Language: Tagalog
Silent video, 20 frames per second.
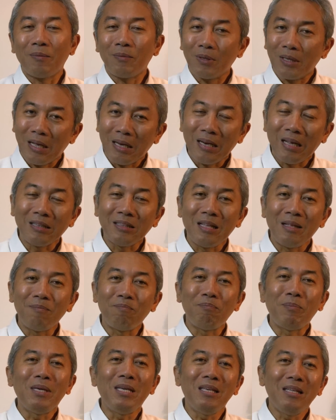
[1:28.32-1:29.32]
ang sabi
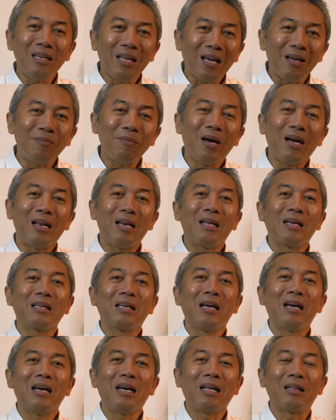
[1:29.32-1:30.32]
na natin
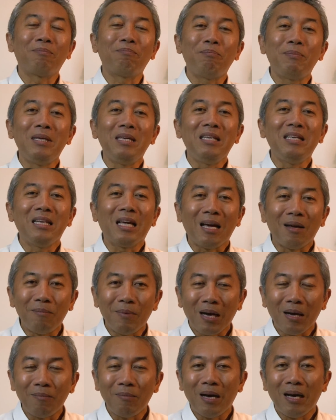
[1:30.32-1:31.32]
pinakamahalaga at
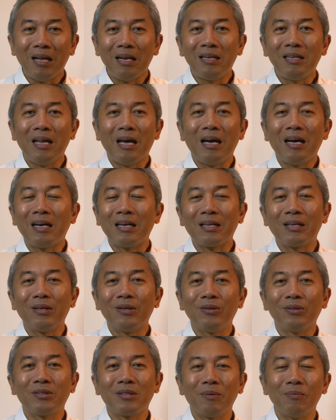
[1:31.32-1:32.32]
pinakamangamahal na
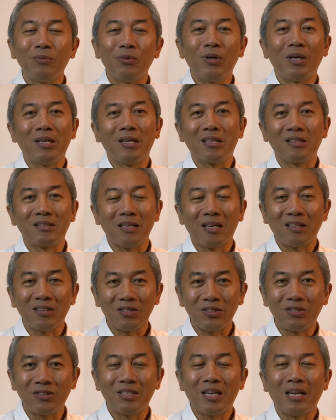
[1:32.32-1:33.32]
araw sa buhay
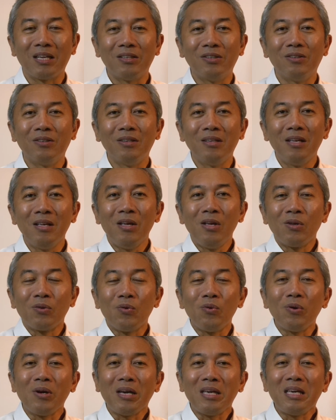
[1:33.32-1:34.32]
ng isang Kristiyano.
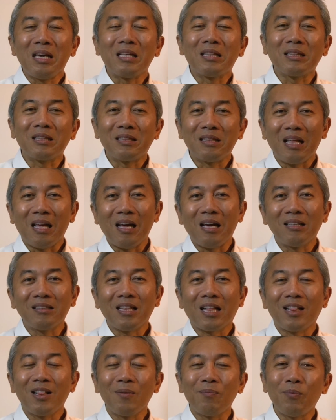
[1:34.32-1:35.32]
Kung
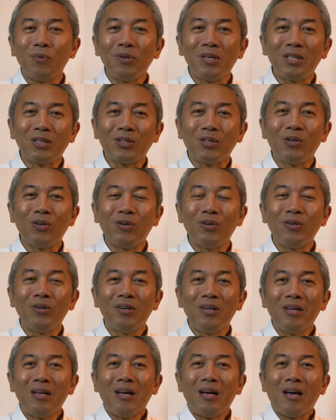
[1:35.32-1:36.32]
kaya ang tatlo pong
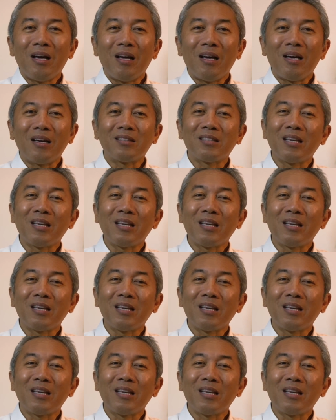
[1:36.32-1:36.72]
ito